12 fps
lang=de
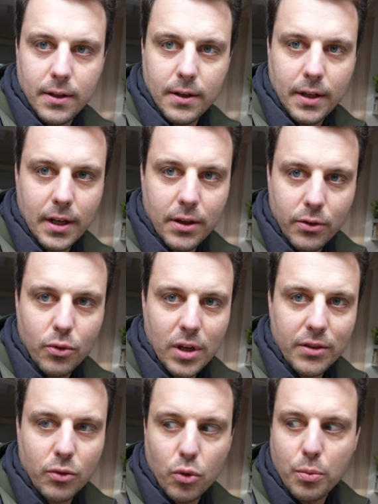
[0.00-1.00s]
Naja, so
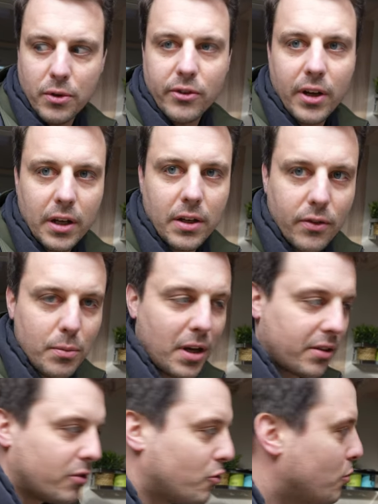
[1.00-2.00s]
ganz grob gesagt. Wir machen
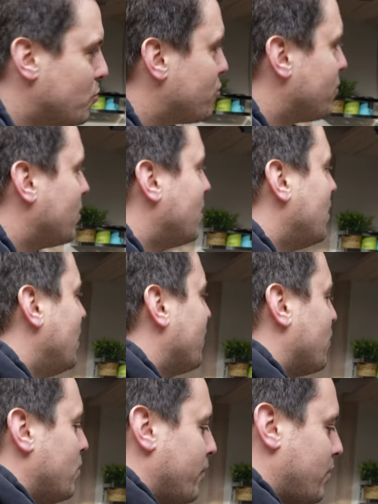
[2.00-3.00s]
es natürlich ein bisschen
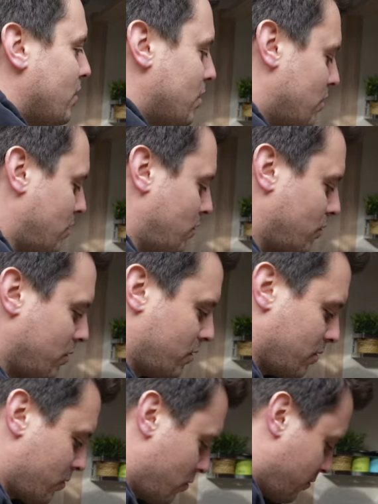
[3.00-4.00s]
vernünftiger und
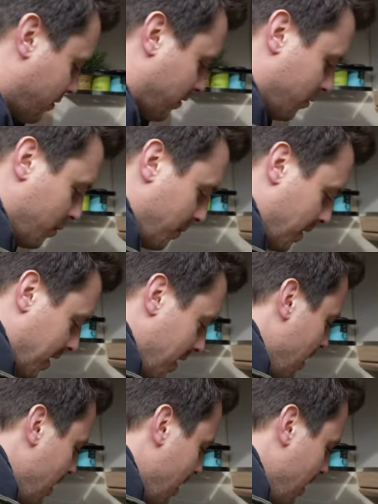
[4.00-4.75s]
äh, gucken uns das nochmal mit an.